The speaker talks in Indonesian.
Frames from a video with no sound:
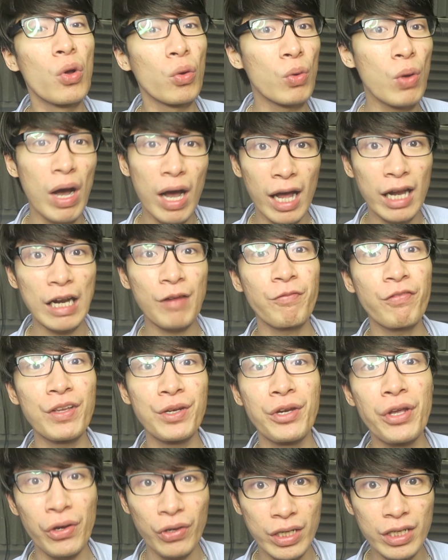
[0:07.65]
gue harap
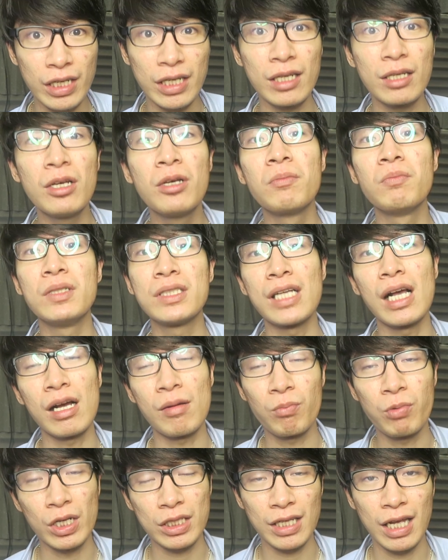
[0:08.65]
video ini bisa
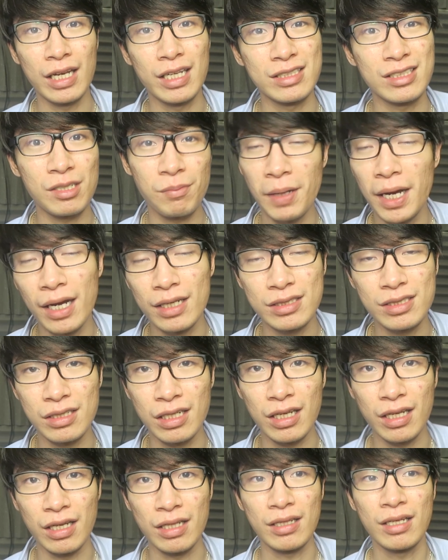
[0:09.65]
ngebuat kalian semangat
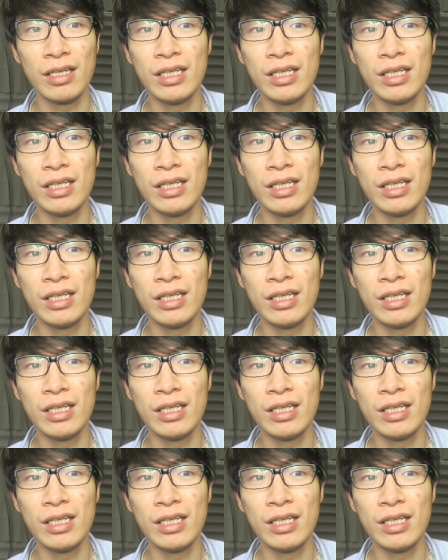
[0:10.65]
sedikit.